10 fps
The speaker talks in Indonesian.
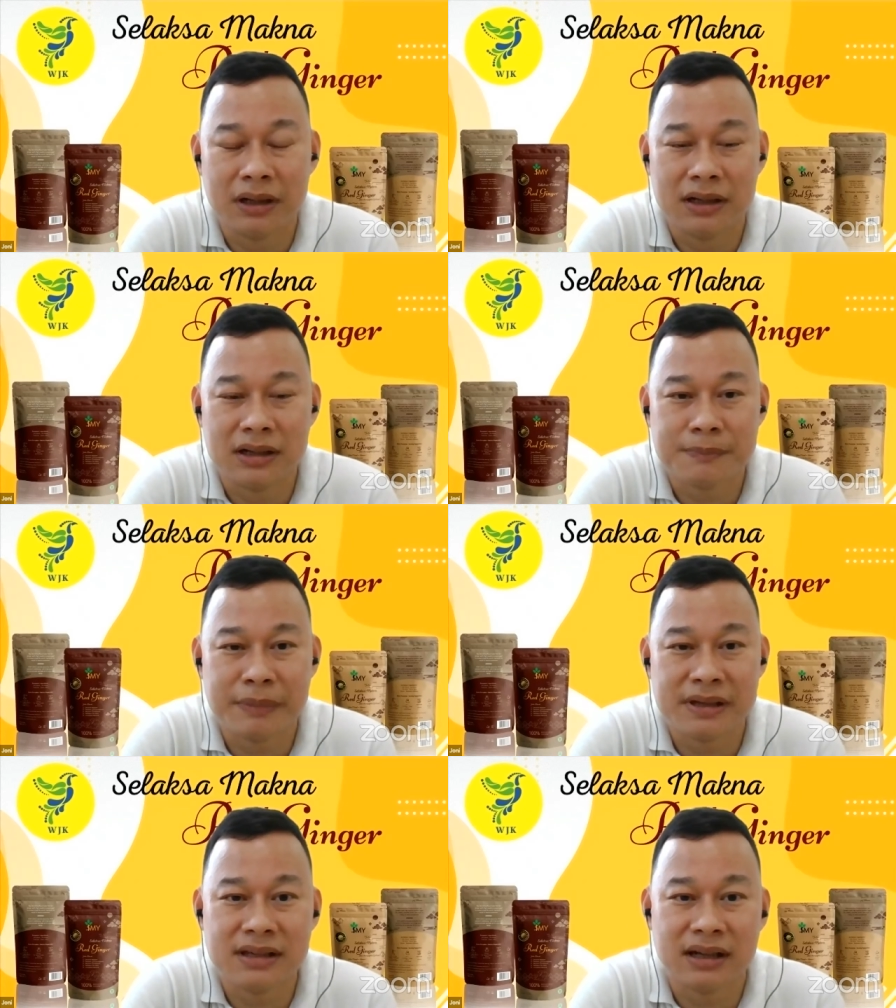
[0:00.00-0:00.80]
eh,
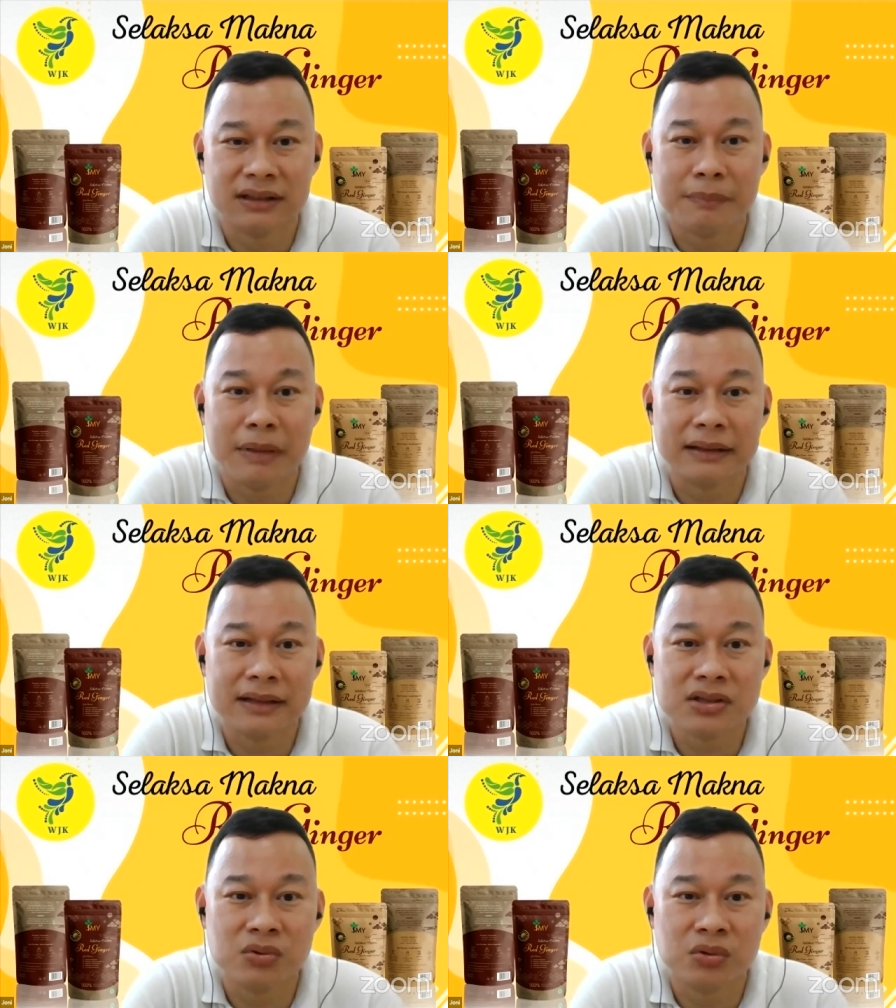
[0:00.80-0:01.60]
space yang
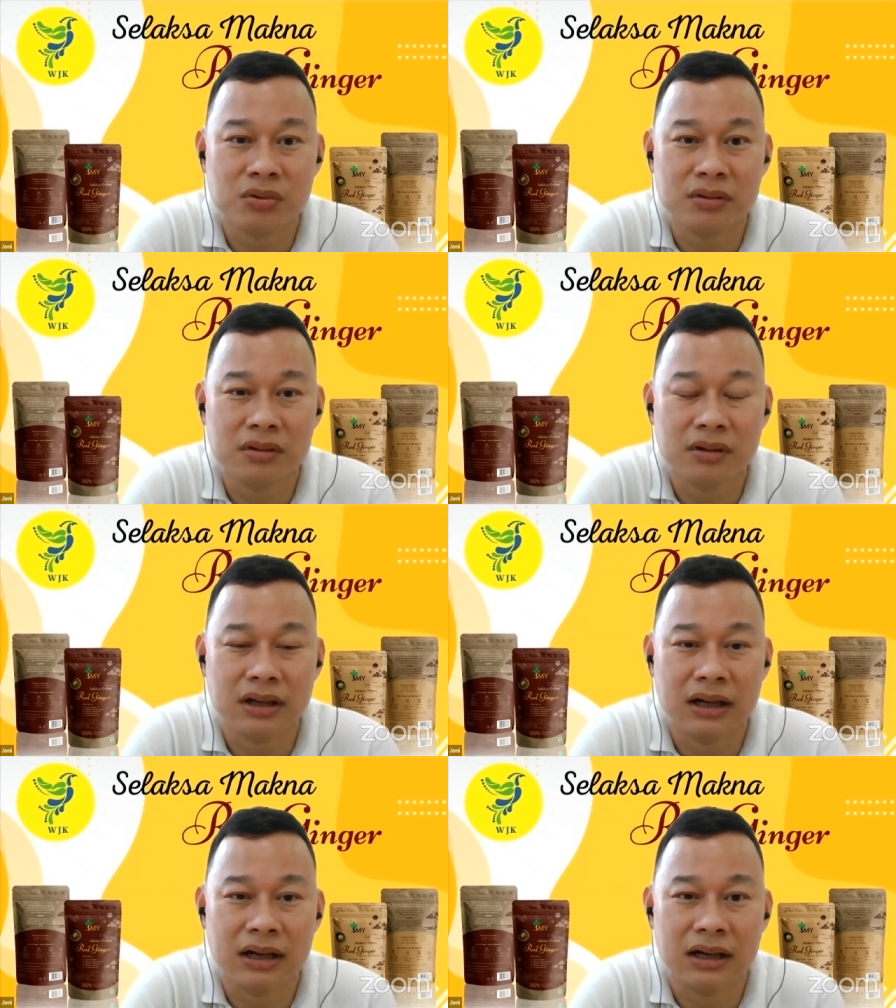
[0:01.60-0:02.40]
terbatas untuk
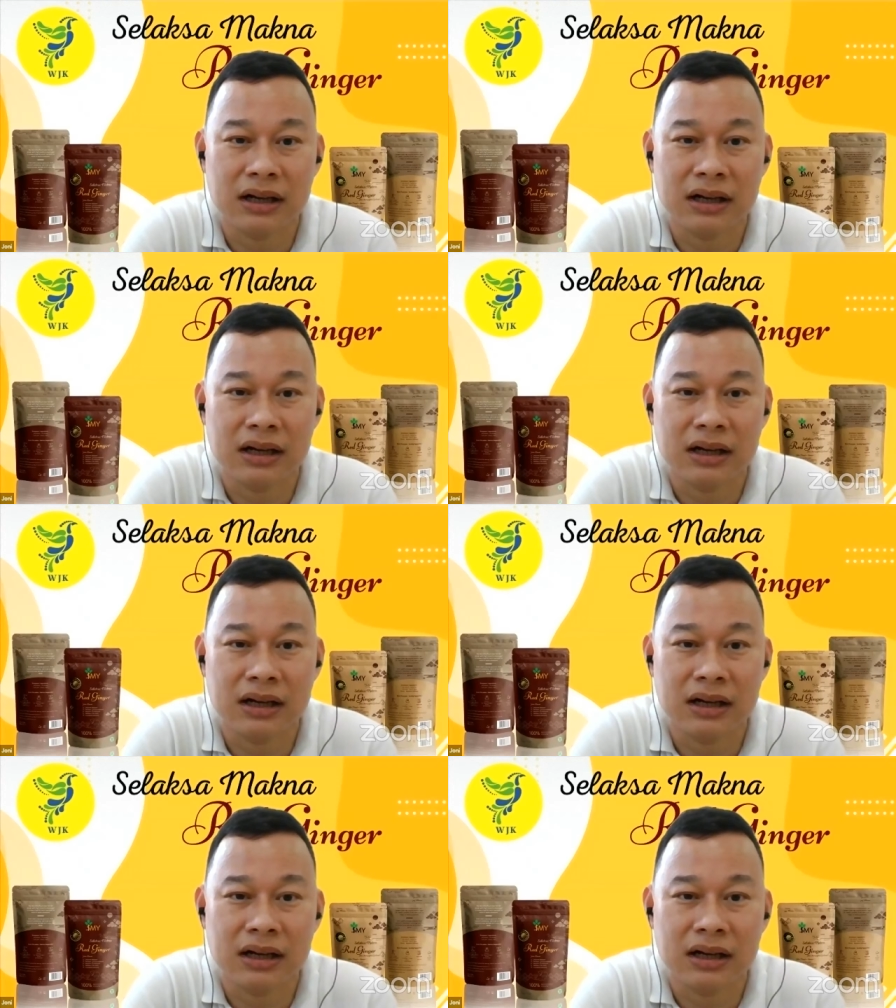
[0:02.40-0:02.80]
eh,